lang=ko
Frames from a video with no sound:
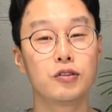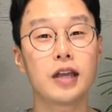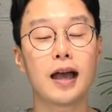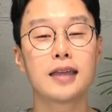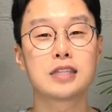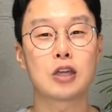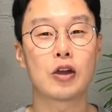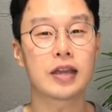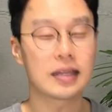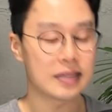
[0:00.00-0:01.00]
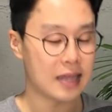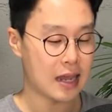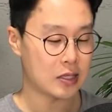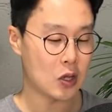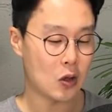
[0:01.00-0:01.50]
우리가 이제 여행 같은 데
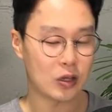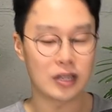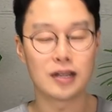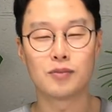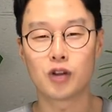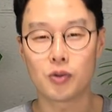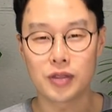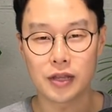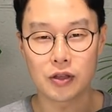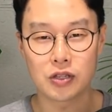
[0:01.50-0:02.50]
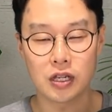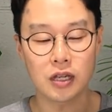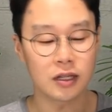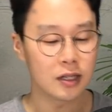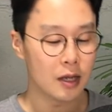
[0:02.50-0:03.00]
가서 길을
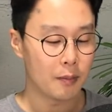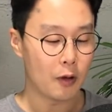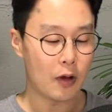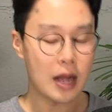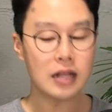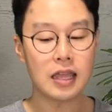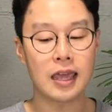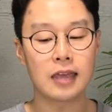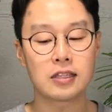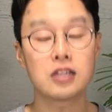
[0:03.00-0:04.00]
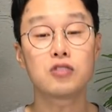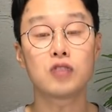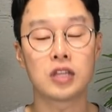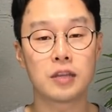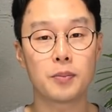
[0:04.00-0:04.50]
물어본다든지 뭐 할 때 쓸
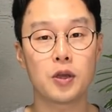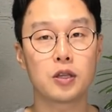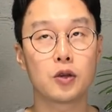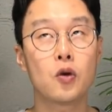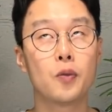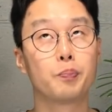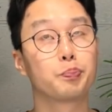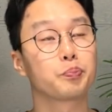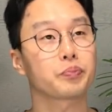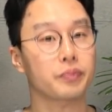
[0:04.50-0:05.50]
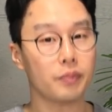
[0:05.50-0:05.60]
수 있는 표현이고